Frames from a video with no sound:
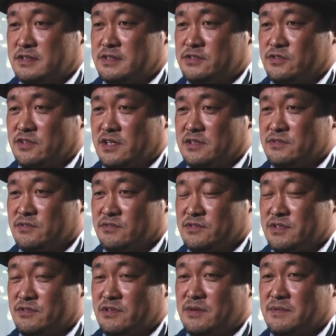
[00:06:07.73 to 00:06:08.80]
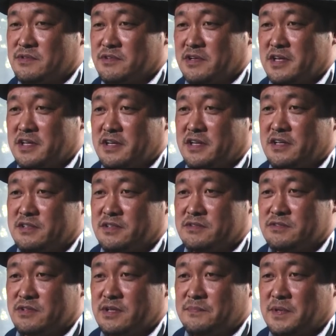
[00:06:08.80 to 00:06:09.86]
助監督でドラマとか映画やってる
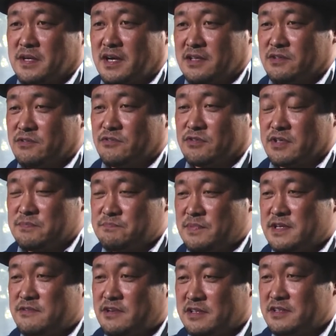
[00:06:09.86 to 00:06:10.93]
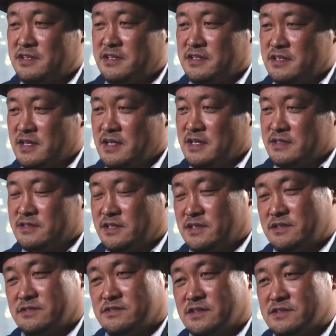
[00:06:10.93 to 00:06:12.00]
とやっぱカットをいっぱい割って成
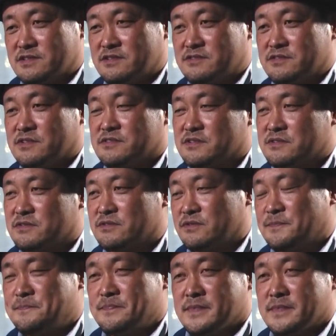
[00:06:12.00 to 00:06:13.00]
立させるんですけど、